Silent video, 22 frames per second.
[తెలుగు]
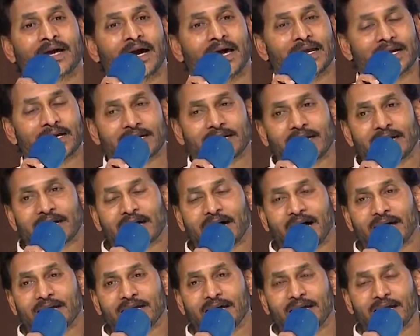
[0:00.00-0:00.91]
కలెక్టర్ల
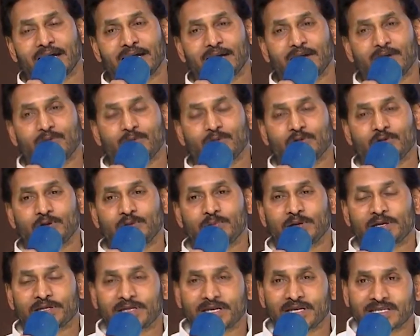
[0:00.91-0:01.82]
కార్యాలయాల్లో మొదలు
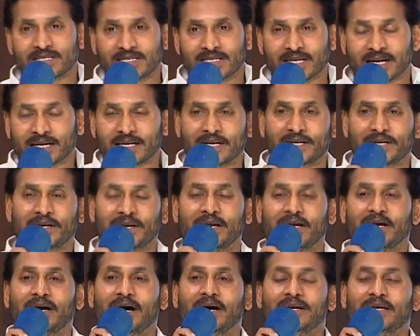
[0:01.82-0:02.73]
పెడితే
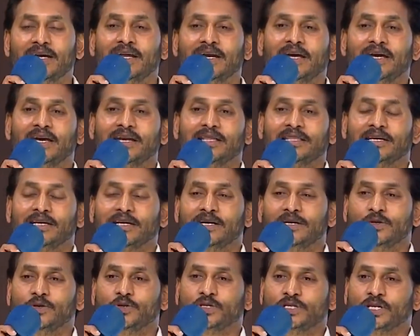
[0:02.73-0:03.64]
సెక్రటరీల కార్యాలయాల
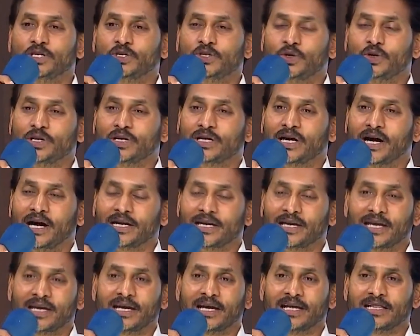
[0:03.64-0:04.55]
దగ్గర నుంచి హెచ్ఓడి
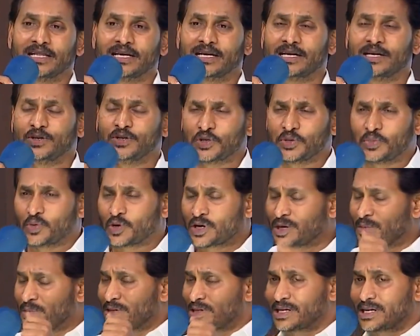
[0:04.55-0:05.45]
కార్యాలయాల దగ్గర నుంచి
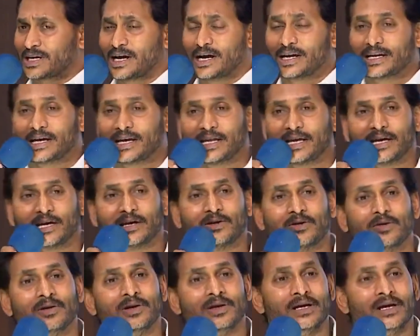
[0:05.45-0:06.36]
ముఖ్యమంత్రి
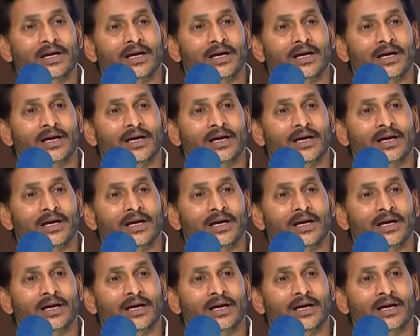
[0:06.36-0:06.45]
కార్యాలయాల్లో